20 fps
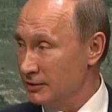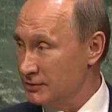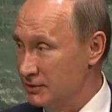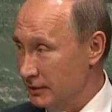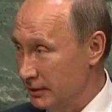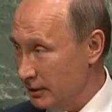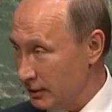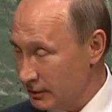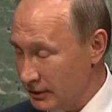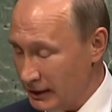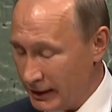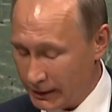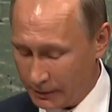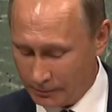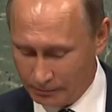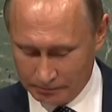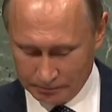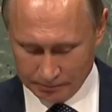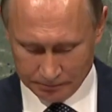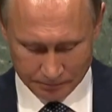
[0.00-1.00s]
der
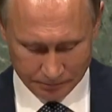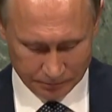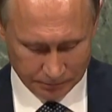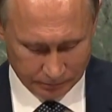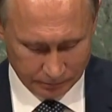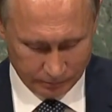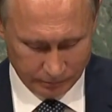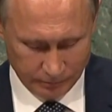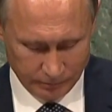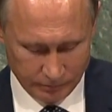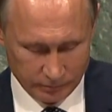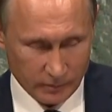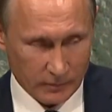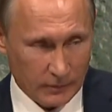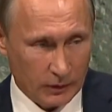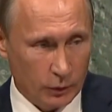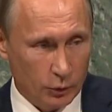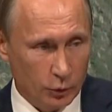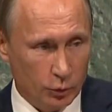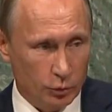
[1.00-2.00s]
brandgefährlichen
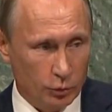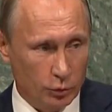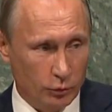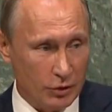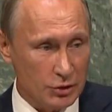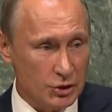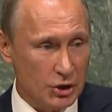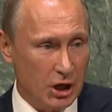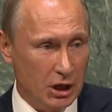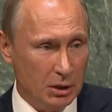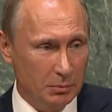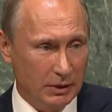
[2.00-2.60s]
Situation im Nahen